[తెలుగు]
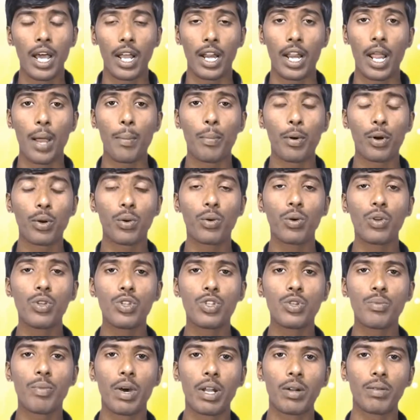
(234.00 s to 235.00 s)
రేపటి
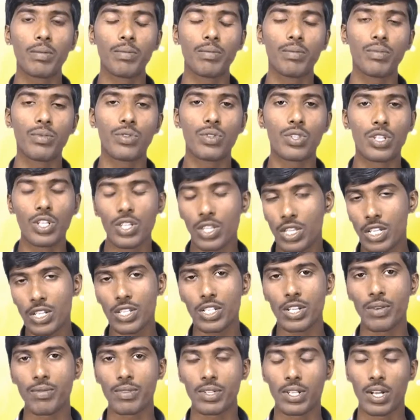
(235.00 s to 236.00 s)
గురించి మనం
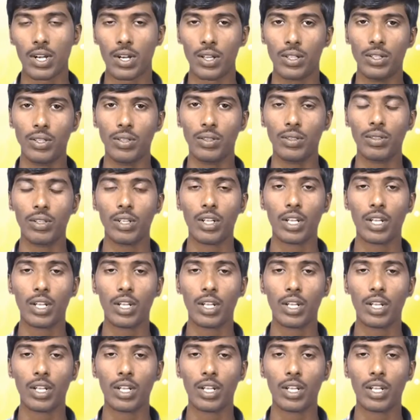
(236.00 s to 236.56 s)
చింతించవసరం లేదు